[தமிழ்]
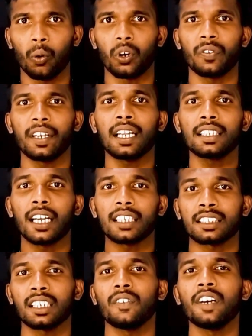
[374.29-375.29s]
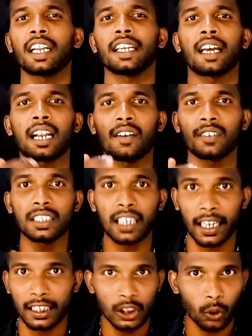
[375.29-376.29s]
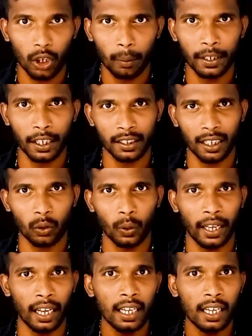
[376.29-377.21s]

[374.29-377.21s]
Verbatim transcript: ஒருவேளை தர்ஷனை வேற யாராவது கடத்தி கொலை பண்ணியிருந்தா கூட